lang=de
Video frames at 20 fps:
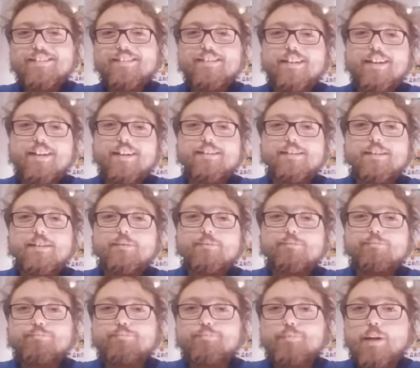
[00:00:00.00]
Ja, ich
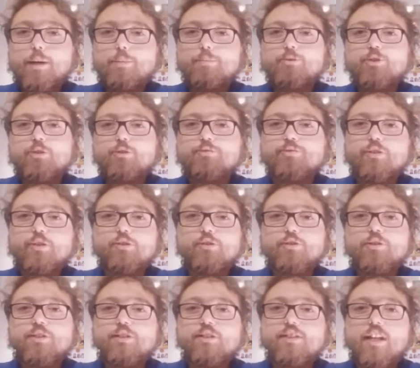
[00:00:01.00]
habe schon
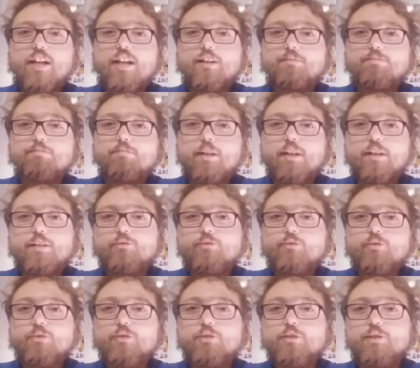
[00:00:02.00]
verrückte Sachen gemacht
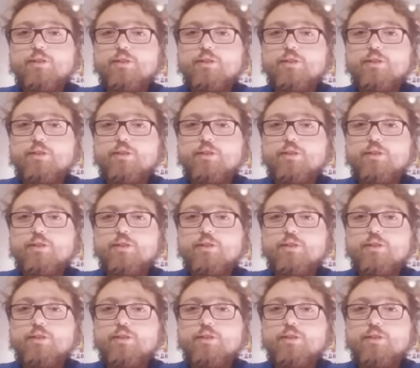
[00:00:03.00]
früher.